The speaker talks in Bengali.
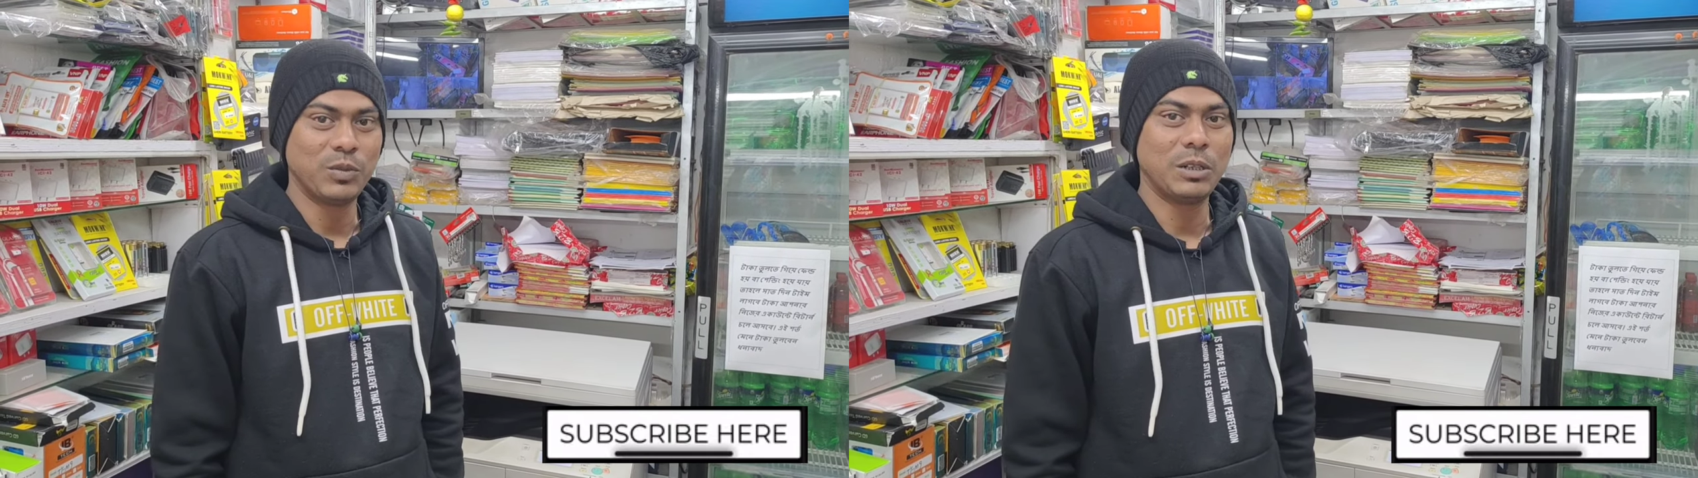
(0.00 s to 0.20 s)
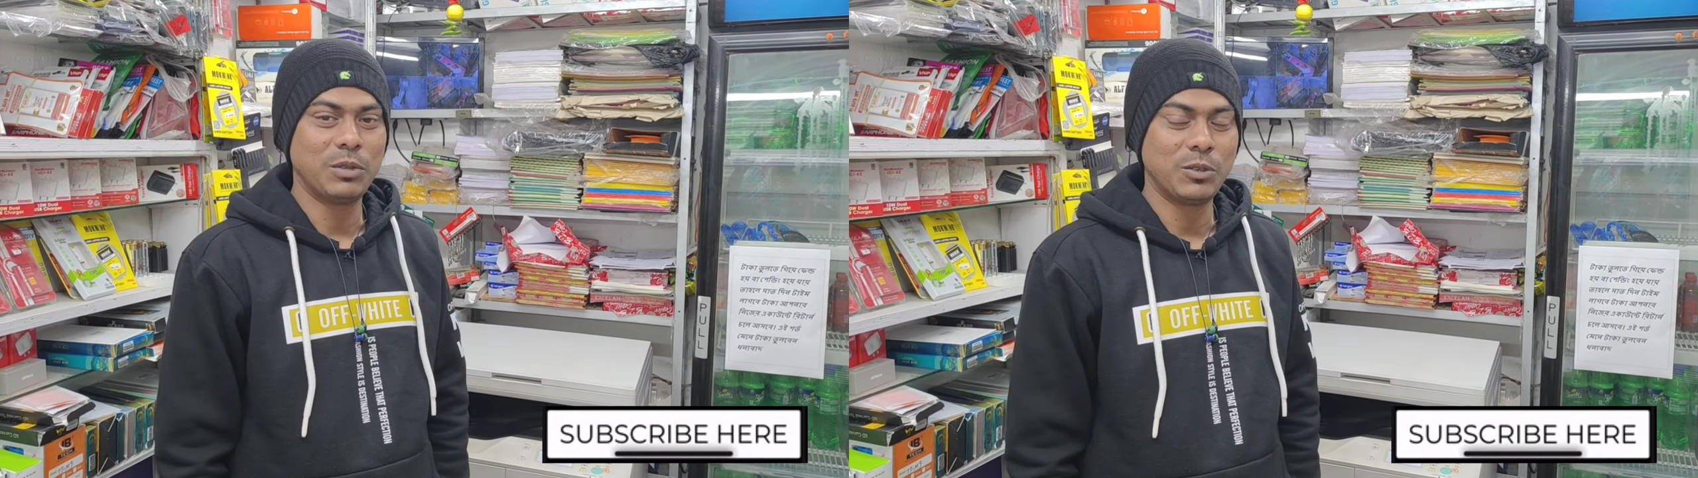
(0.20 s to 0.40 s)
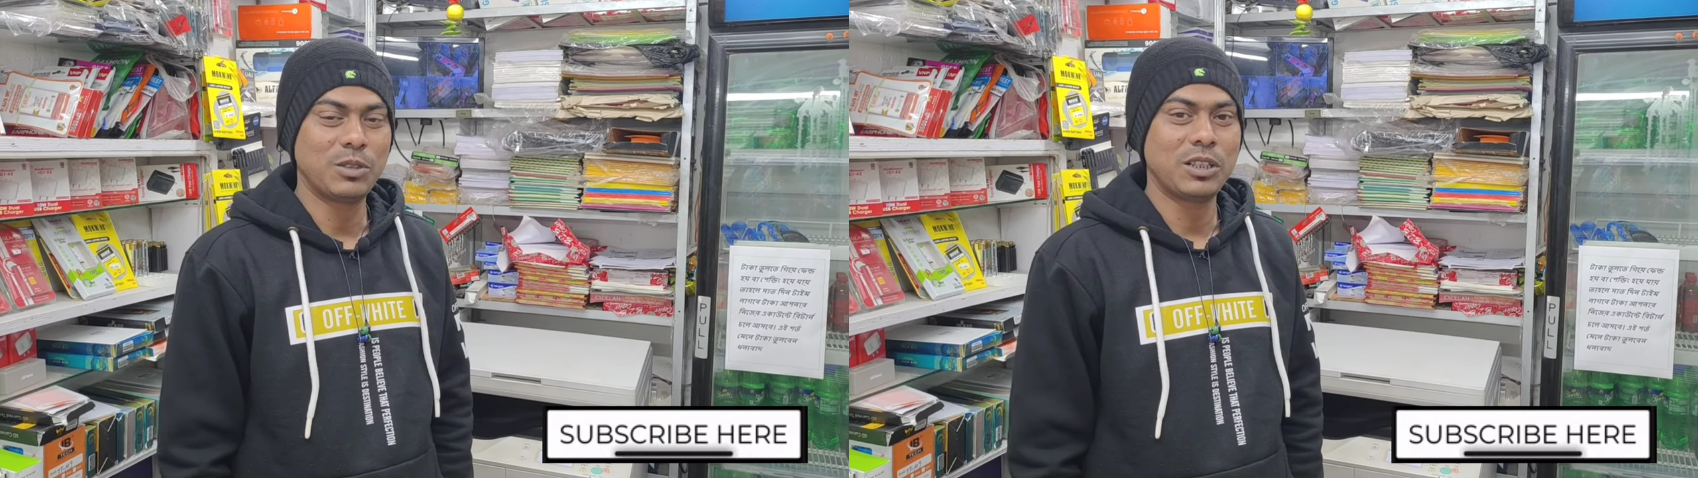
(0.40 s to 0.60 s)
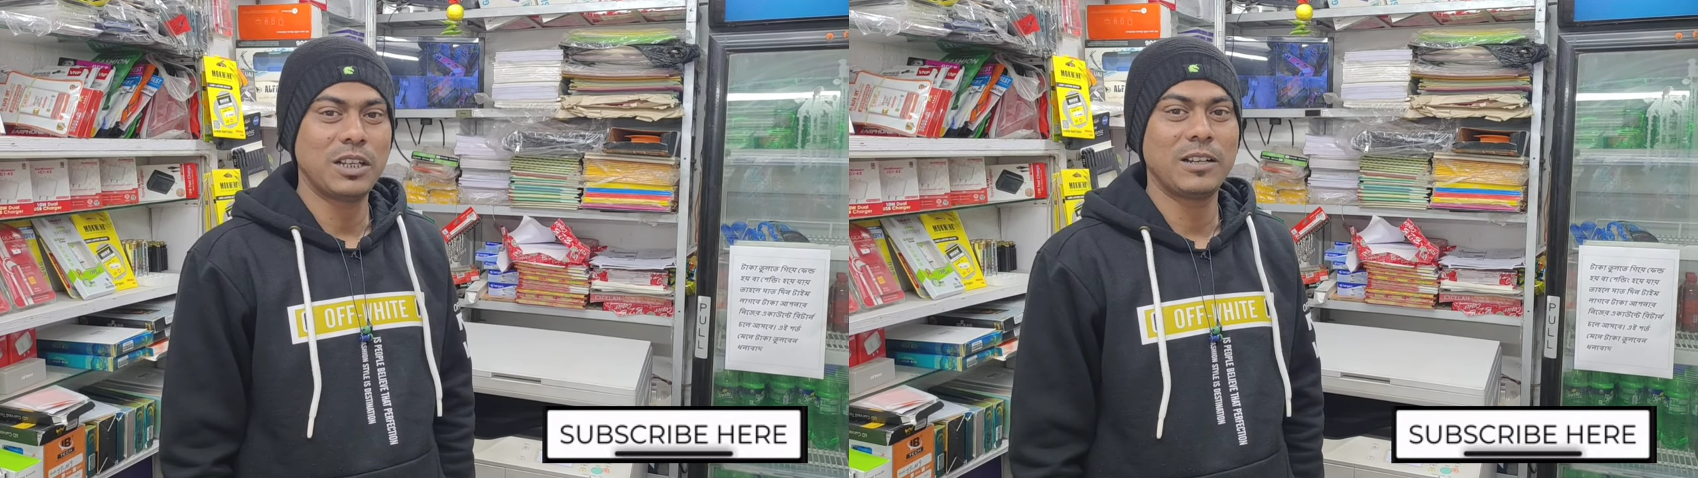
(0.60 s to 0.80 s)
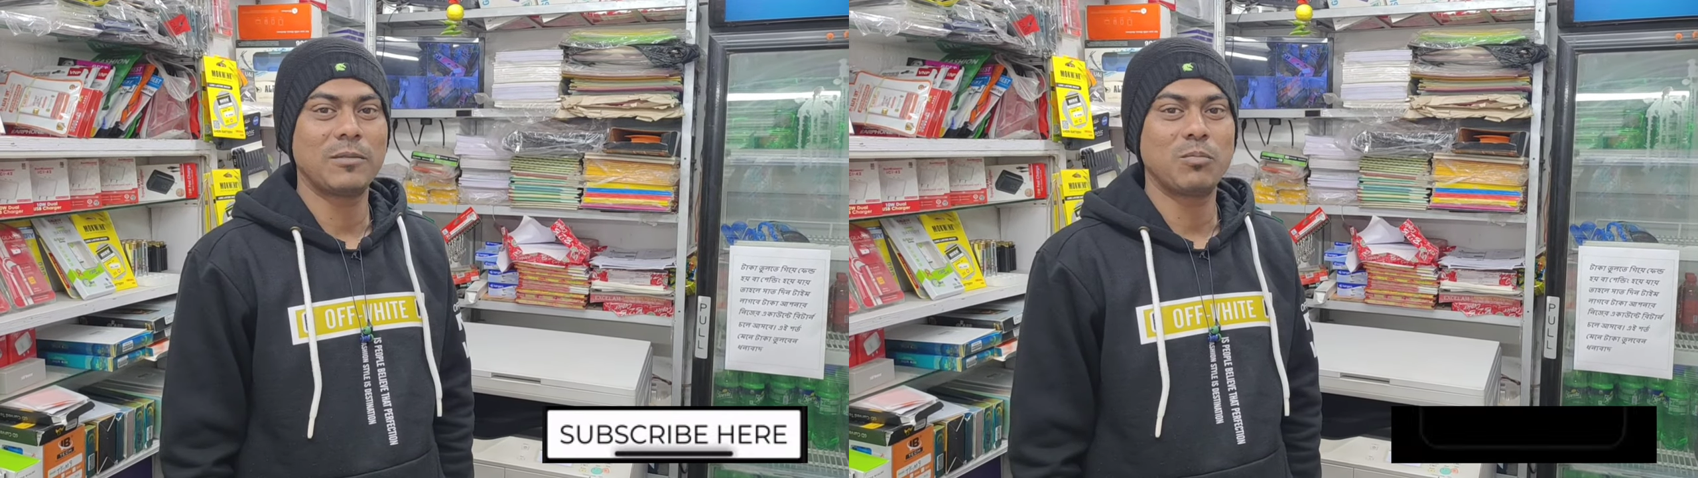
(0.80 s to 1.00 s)
মানে
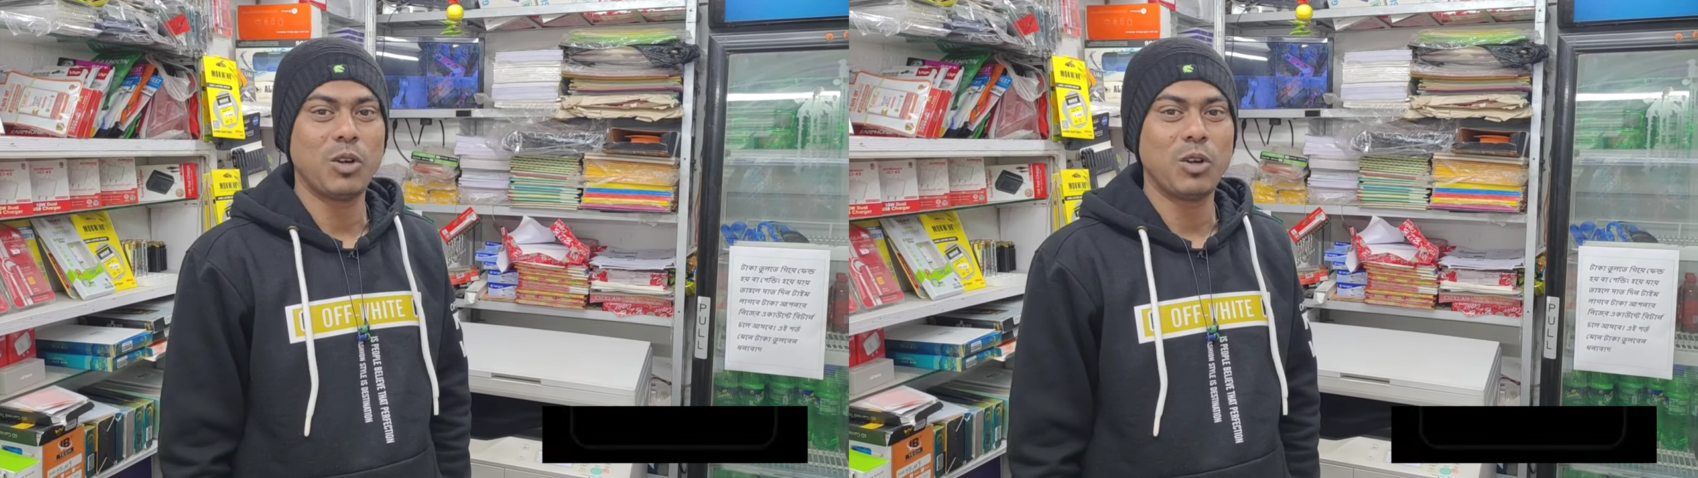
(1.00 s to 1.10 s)
ভিউজদের